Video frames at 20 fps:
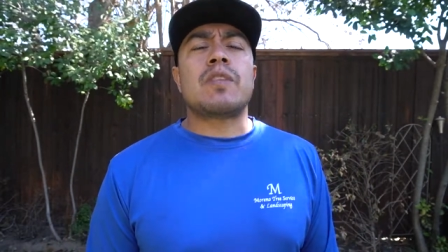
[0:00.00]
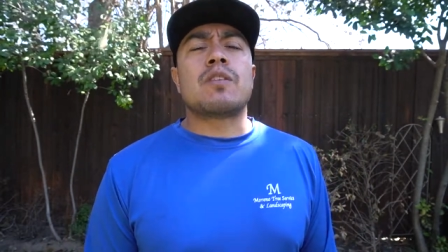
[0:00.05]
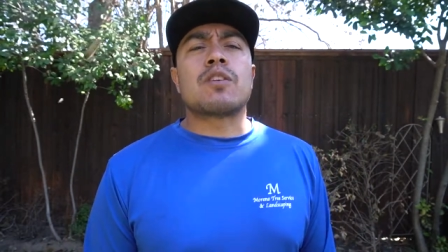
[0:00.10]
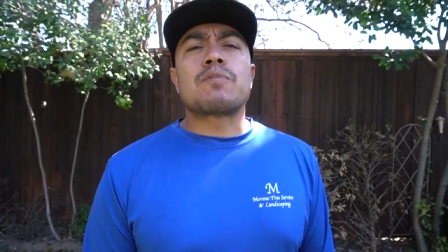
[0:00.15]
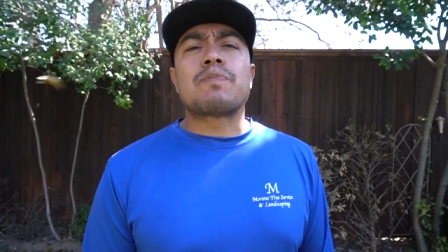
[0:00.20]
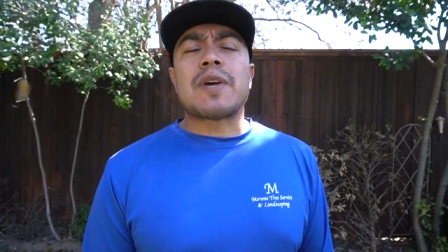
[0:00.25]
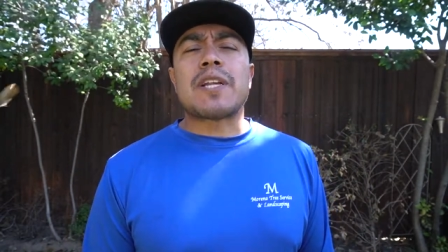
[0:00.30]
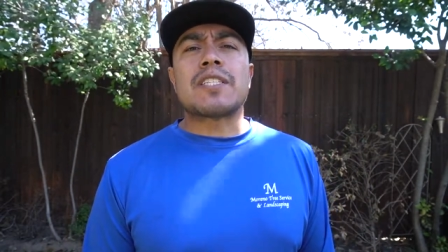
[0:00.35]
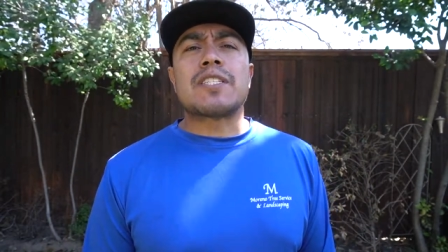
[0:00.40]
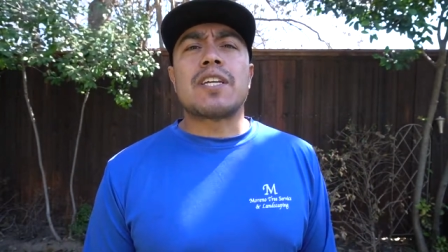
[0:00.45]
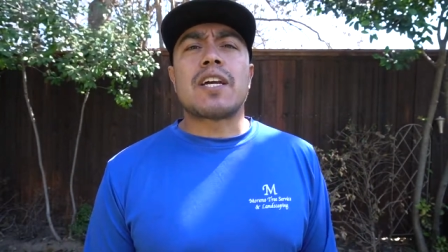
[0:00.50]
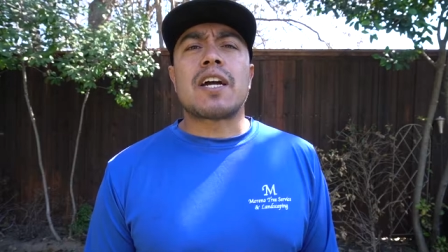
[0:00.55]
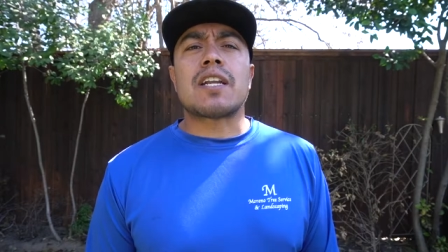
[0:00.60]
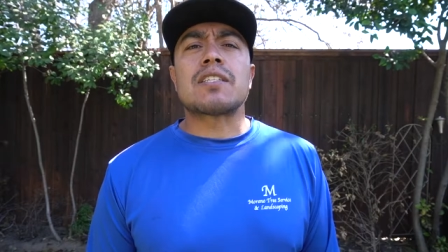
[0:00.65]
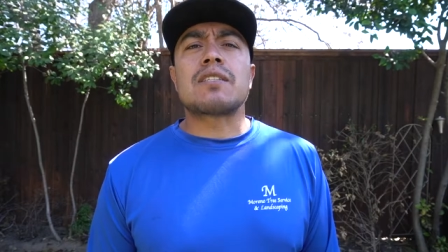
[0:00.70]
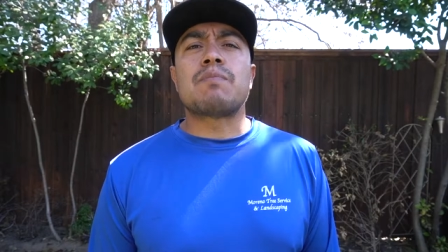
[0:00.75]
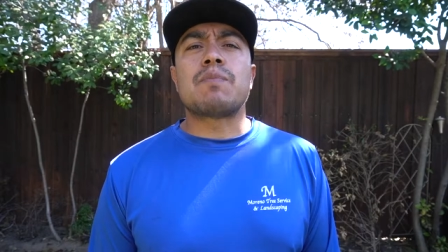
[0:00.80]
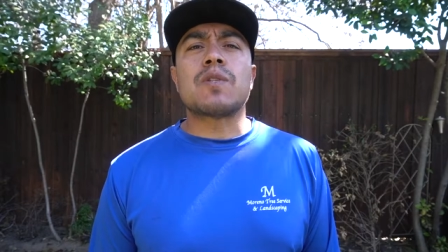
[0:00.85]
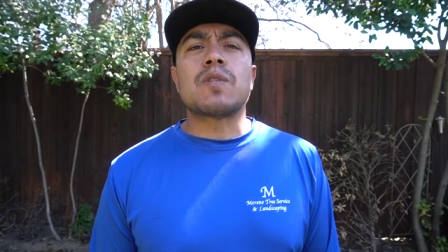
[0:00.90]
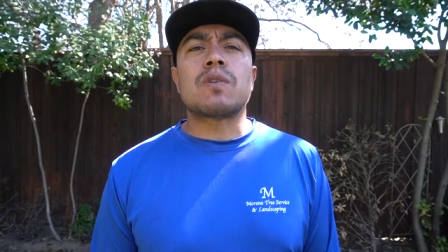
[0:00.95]
no esperes llegar a
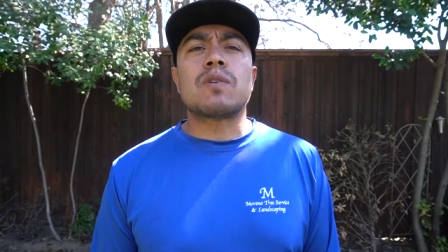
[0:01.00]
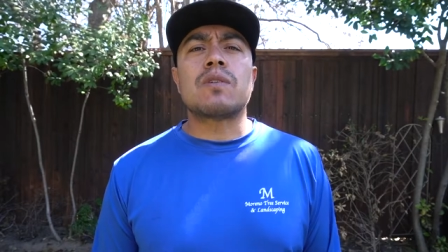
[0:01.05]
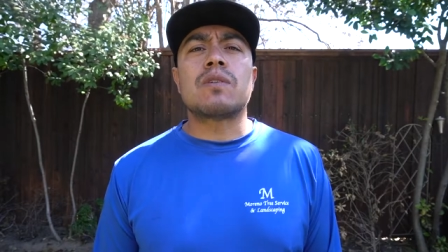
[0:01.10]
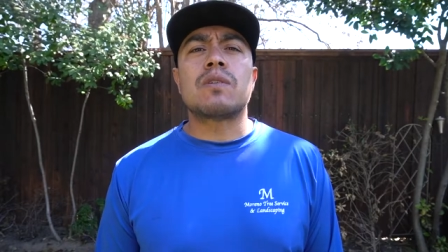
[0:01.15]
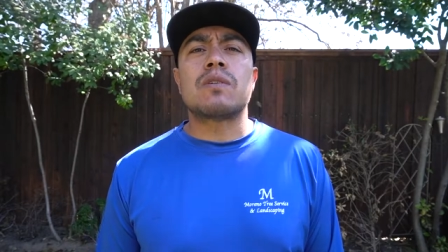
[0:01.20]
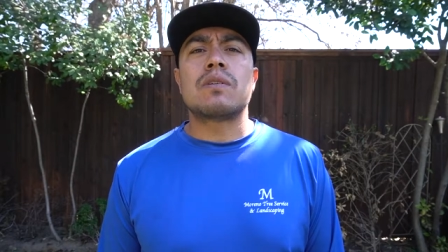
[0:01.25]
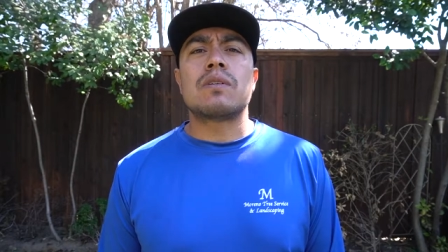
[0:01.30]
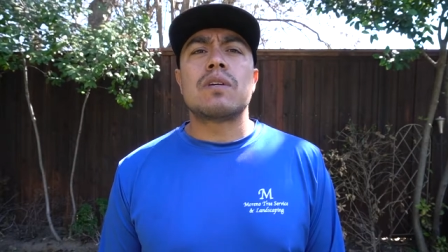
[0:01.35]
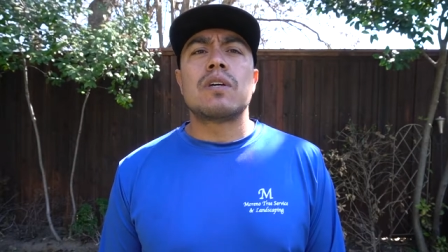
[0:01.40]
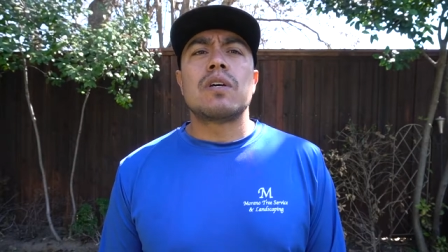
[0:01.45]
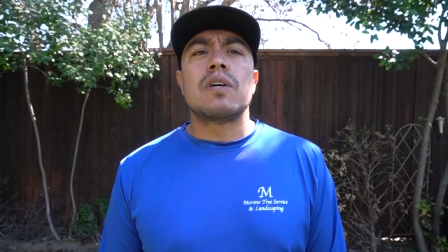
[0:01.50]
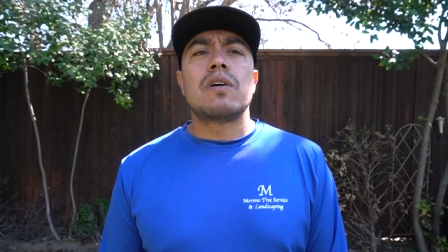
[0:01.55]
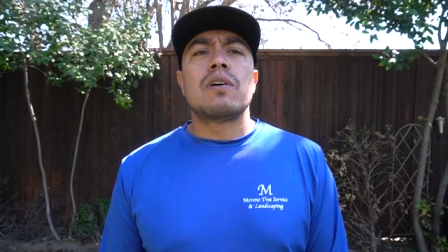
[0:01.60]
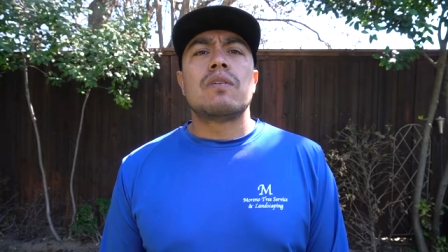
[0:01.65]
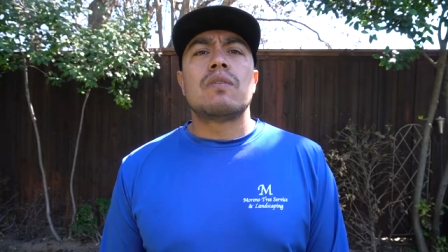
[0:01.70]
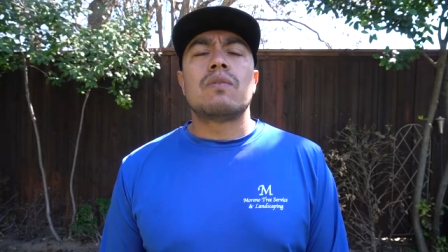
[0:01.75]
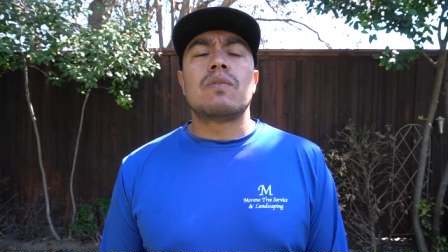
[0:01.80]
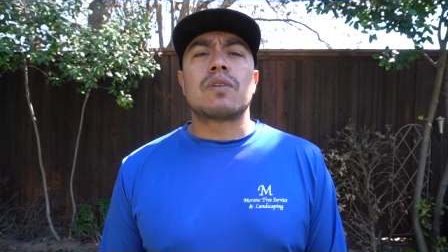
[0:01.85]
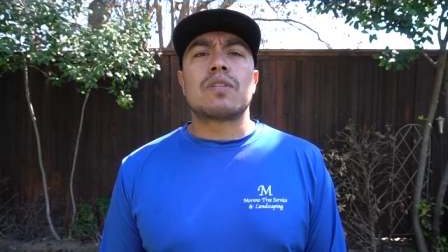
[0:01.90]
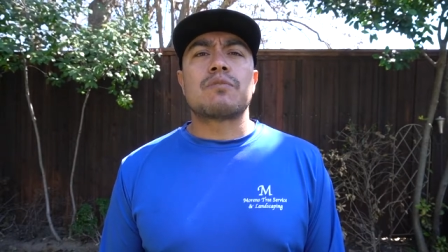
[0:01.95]
ese punto.
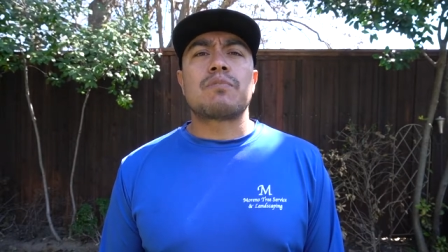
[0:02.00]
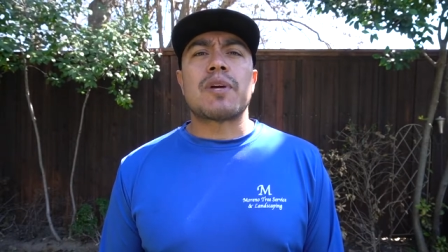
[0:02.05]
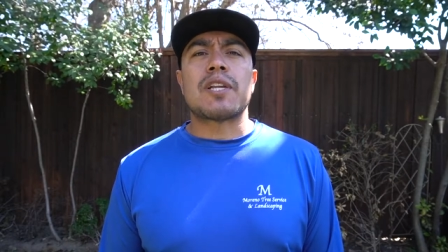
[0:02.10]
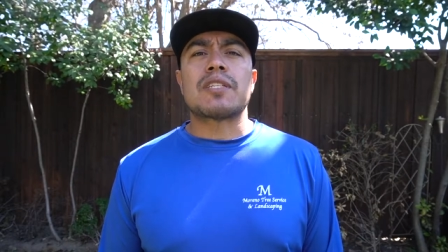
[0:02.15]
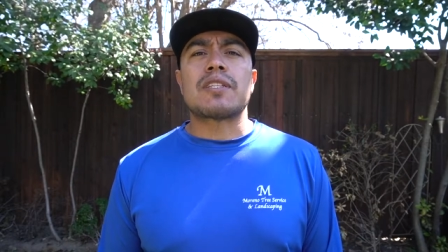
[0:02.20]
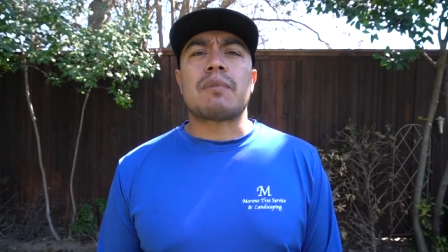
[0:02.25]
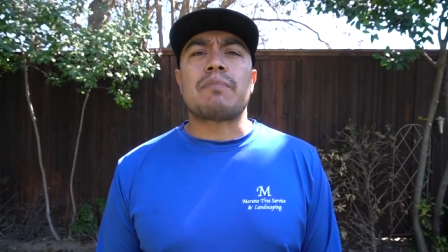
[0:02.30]
No esperes